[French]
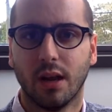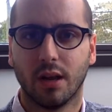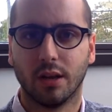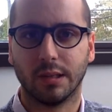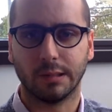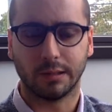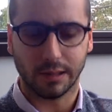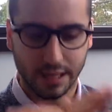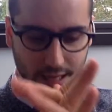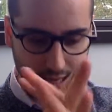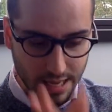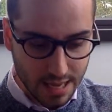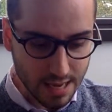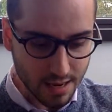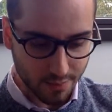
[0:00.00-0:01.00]
Euh,
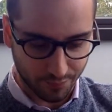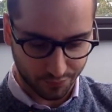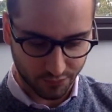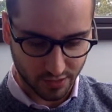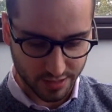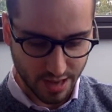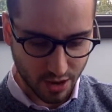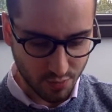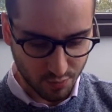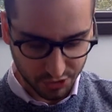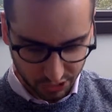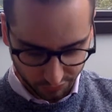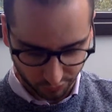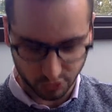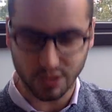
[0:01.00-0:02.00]
et il y a une
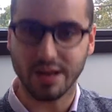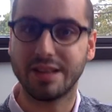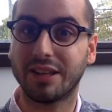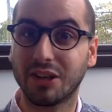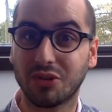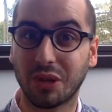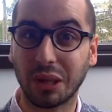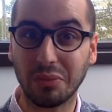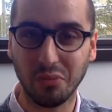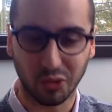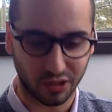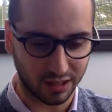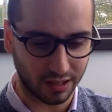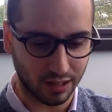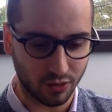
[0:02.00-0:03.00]
petite fonctionnalité que je voudrais te
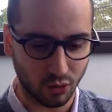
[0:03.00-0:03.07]
montrer.